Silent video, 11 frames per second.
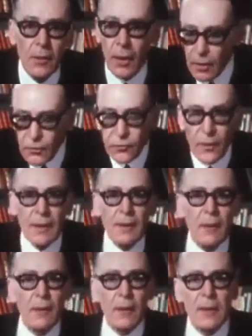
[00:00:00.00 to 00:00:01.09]
Grande
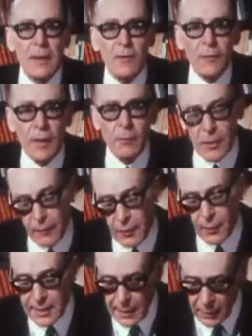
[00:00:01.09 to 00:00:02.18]
fête en l'honneur de cette femme qui va
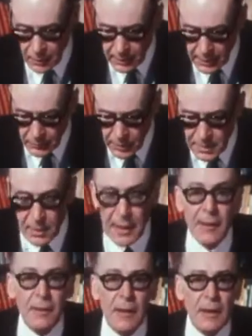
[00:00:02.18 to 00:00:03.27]
du reste récolter
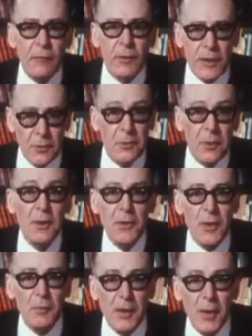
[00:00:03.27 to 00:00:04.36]
240 livres, qui est une
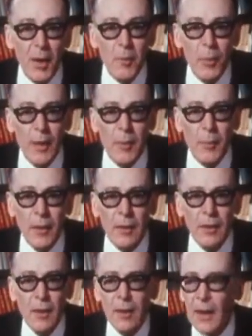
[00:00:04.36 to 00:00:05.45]
somme énorme pour l'époque.